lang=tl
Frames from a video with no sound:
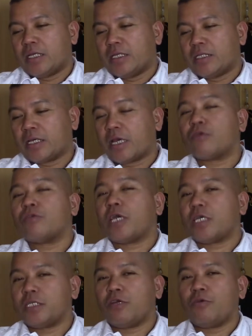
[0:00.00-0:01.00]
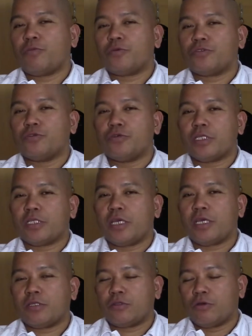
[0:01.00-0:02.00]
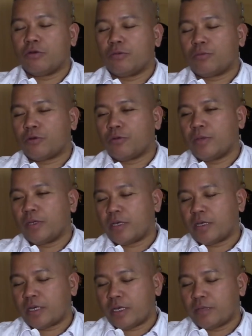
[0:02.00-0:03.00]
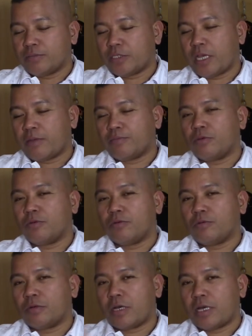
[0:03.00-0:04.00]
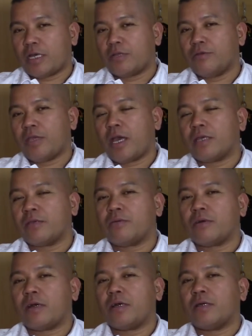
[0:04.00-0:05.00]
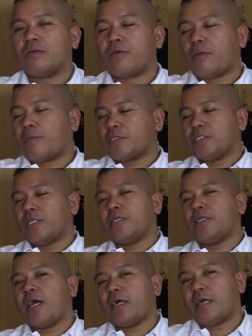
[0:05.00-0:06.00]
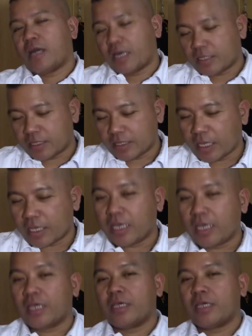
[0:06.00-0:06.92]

nagkaroon nga siya ng opportunity to prove uh, himself, yung uh, ano niya, yung, ka, yung kapasidad niya at naging